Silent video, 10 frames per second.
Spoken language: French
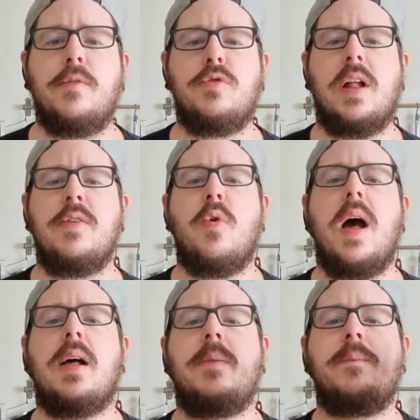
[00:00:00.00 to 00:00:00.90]
Vous allez
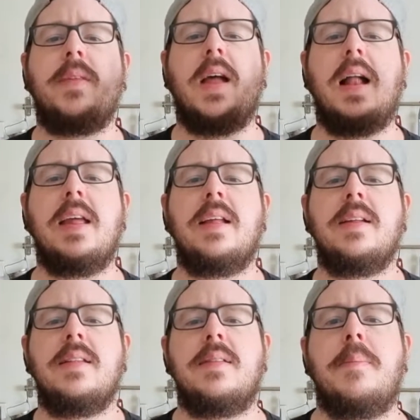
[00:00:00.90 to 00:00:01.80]
voir.
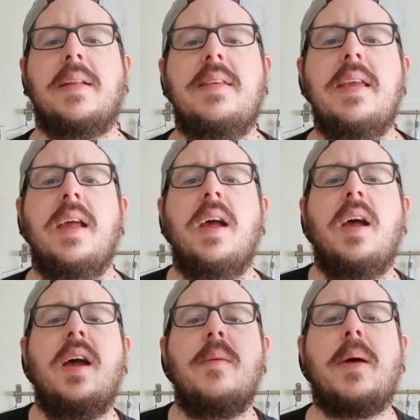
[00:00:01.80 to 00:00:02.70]
Allez, c'est parti.
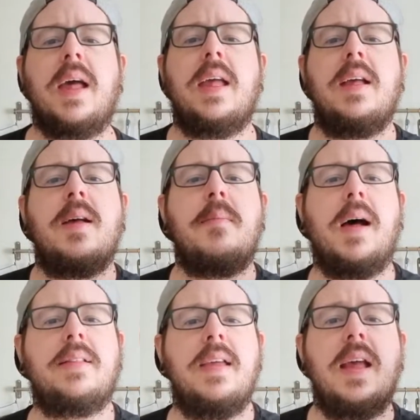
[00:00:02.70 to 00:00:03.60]
Prêt,
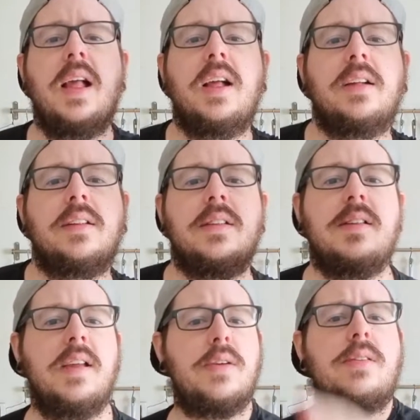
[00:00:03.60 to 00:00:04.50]
partez,
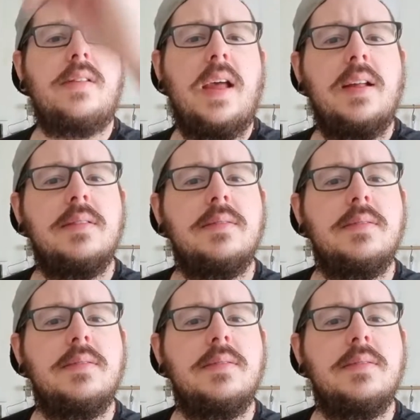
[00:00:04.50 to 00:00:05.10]
dégustez.